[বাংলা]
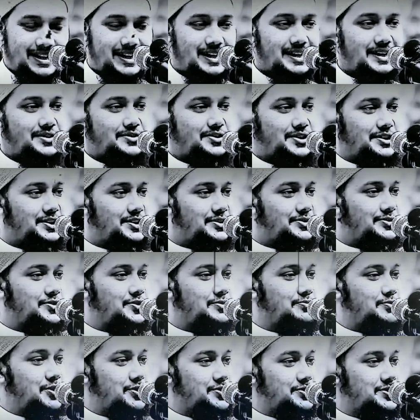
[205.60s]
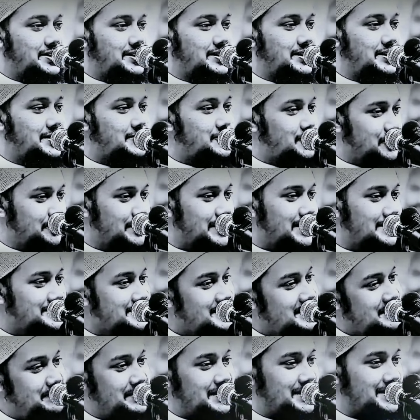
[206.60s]
তার কৃতিত্ব মর্যাদা কি কমে
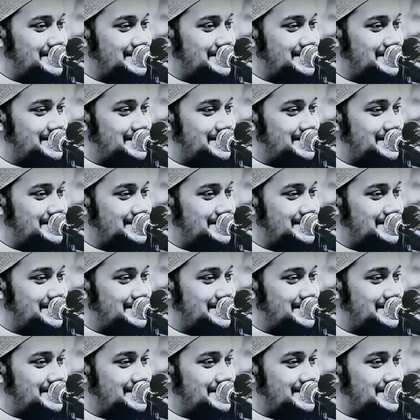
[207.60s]
গেছে না